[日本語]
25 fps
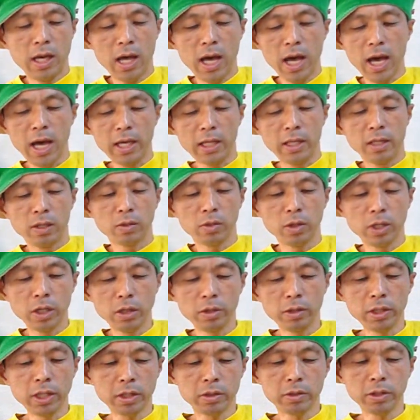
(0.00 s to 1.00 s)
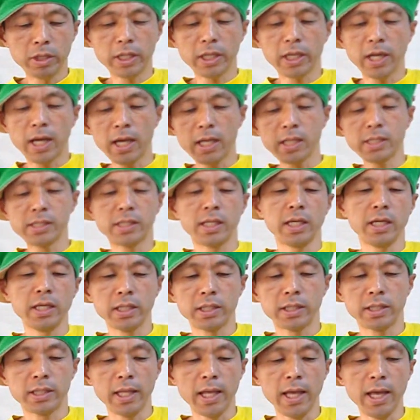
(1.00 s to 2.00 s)
はいこれをね繰り返していっ
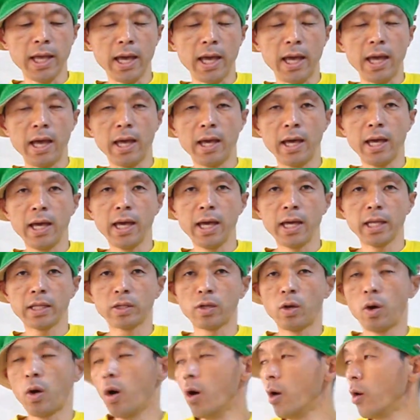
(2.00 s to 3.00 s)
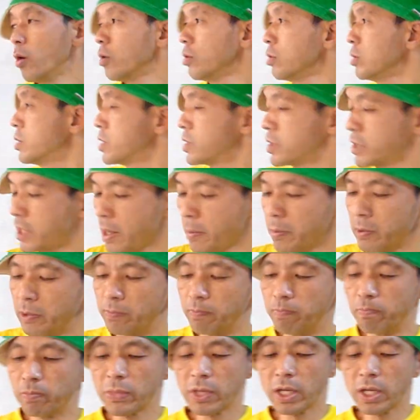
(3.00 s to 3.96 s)
てえっ、ー、とオール7